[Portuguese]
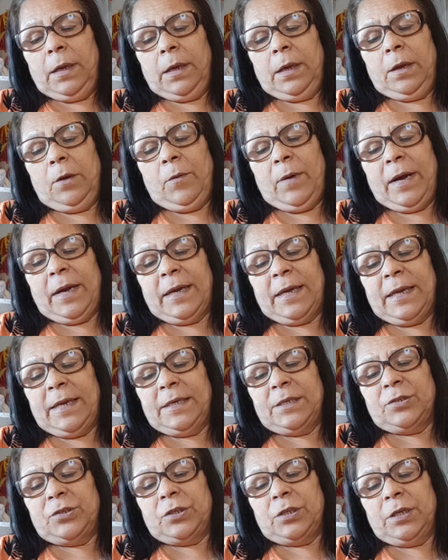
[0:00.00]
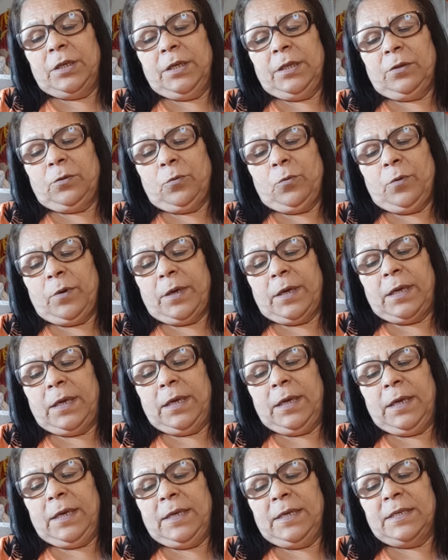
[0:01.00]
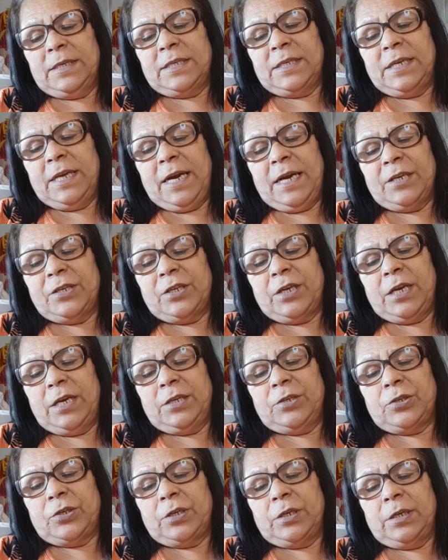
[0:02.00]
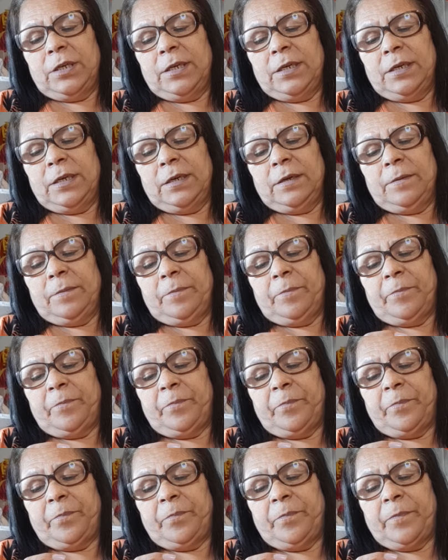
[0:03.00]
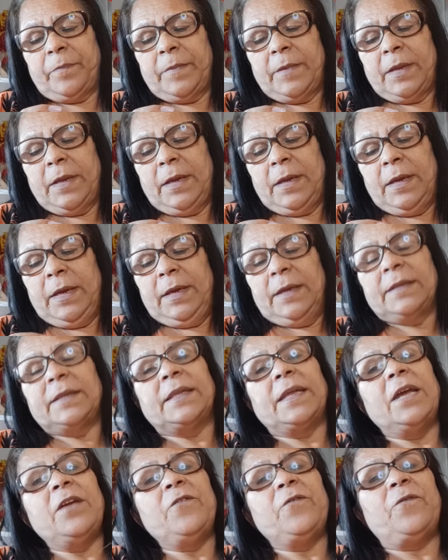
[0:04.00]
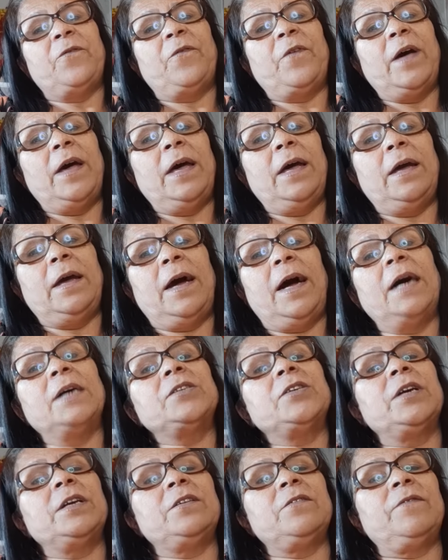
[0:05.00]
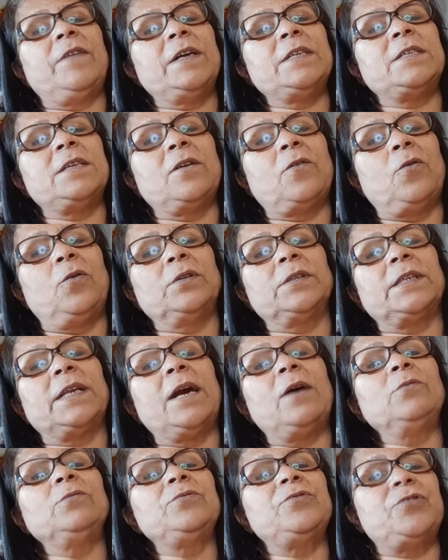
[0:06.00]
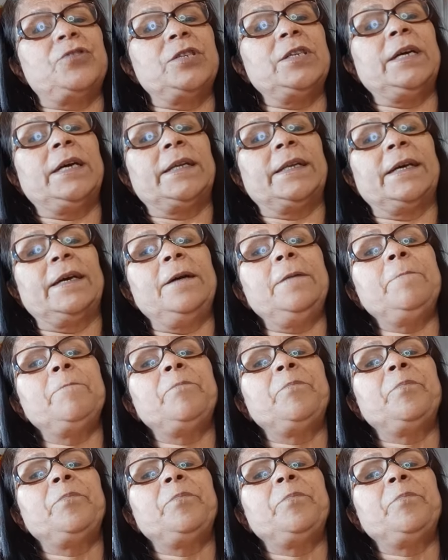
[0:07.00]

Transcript: eu acredito que se a gente tem fé, a gente vai se encontrar um dia, né?